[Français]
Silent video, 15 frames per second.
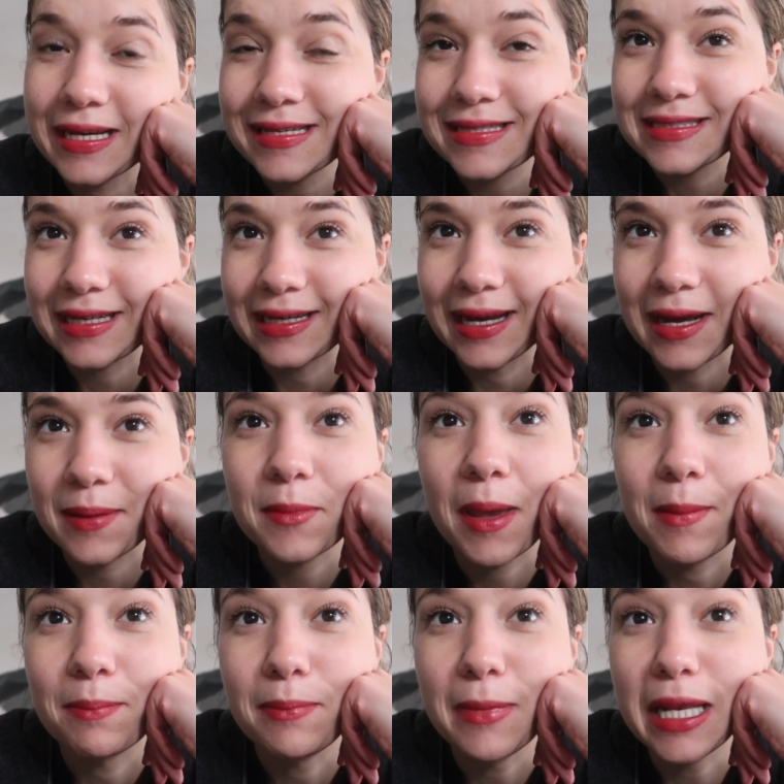Instagram
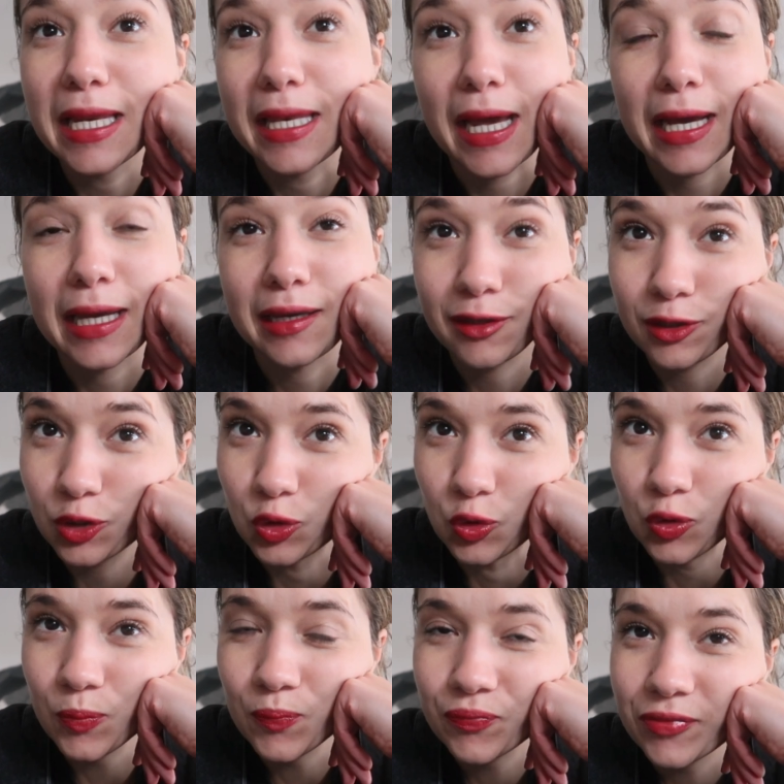Milena
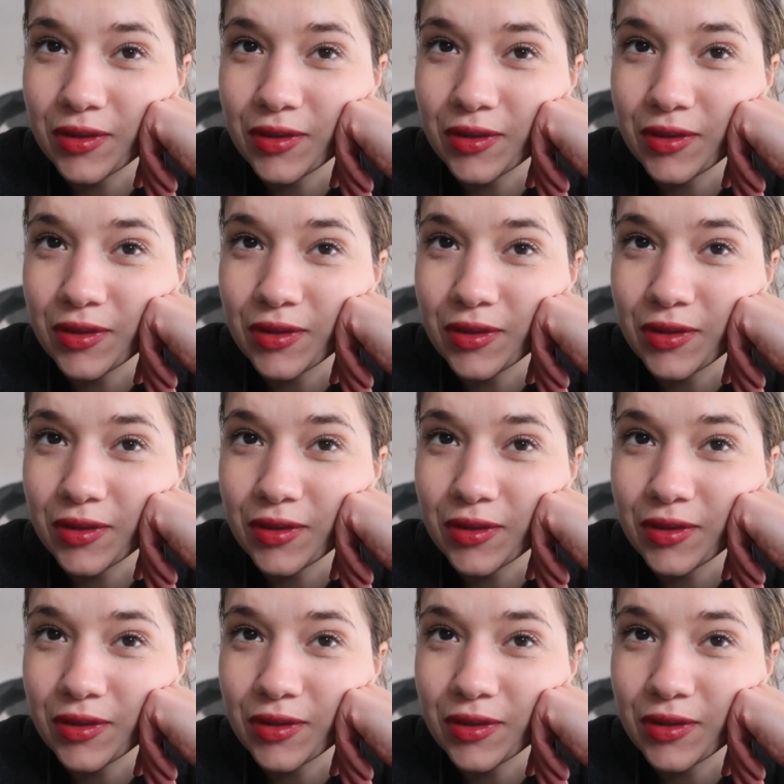Co.